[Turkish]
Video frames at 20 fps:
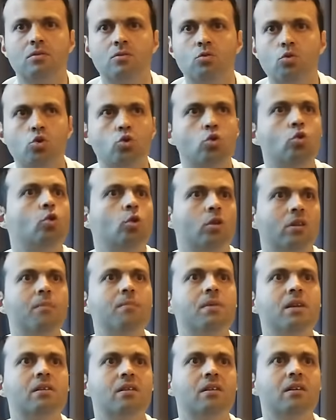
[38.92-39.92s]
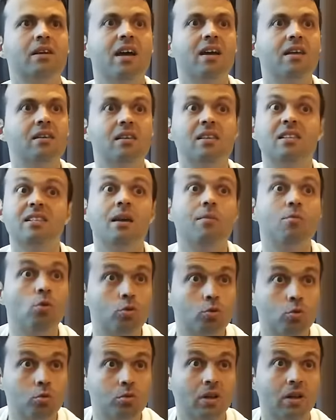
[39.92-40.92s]
çözünürlükte bir yayın
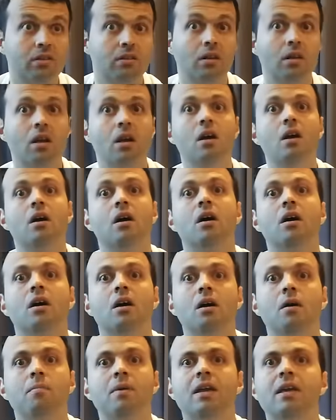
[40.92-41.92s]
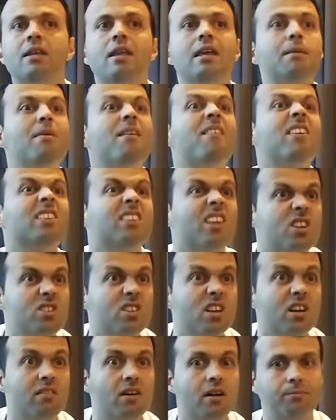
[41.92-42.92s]
izleyebiliyorsunuz artık. Peki ne gibi
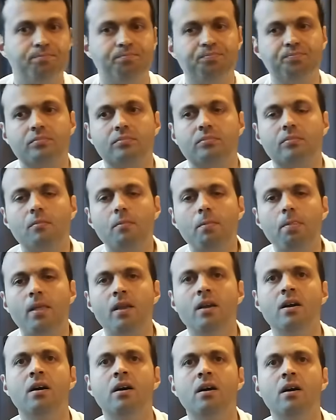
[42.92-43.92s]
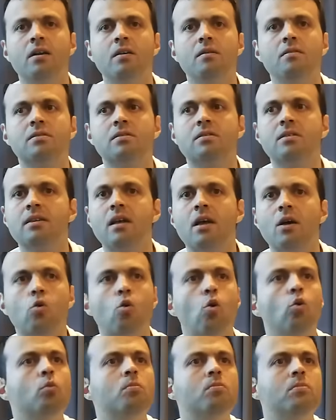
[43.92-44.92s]
avantajları var? size
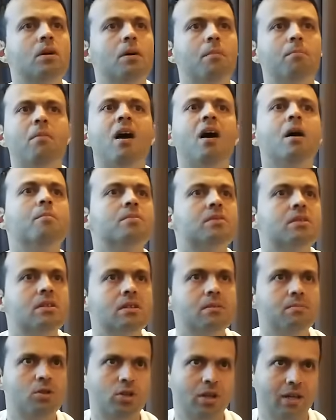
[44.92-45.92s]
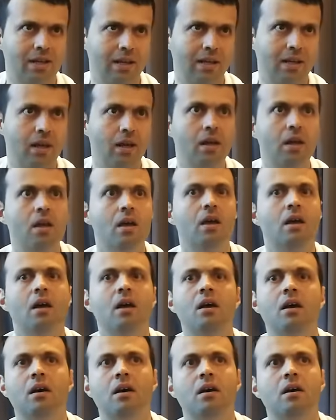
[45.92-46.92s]
konum bağımsız bir şekilde
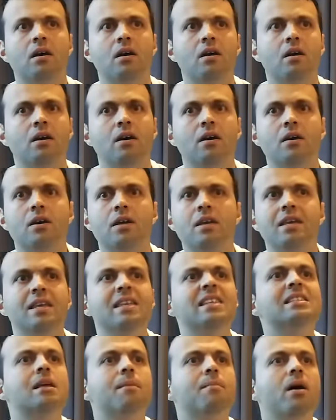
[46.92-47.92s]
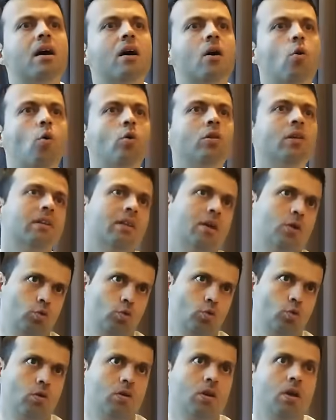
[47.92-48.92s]
izleme olanağı
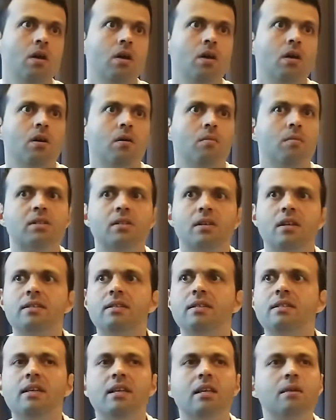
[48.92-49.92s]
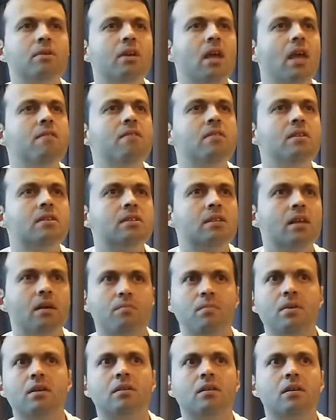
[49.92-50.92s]
sunuyor. Mesela siz diyelim ki evinizde
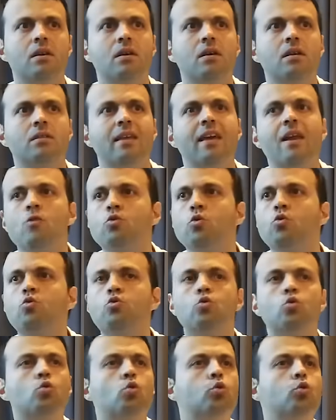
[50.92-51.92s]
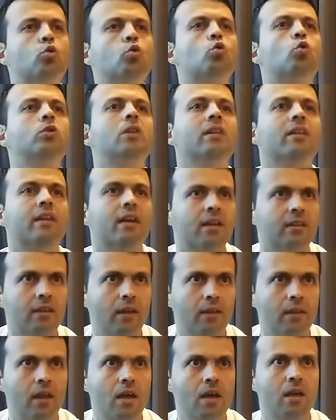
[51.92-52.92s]
bir e, televizyon üstü kutu
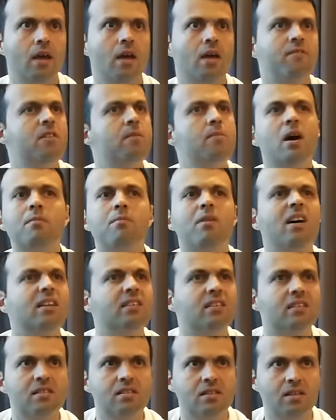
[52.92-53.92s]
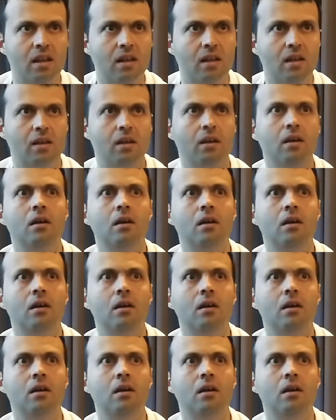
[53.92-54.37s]
kullanaraktan e, fiber bağlantınız ile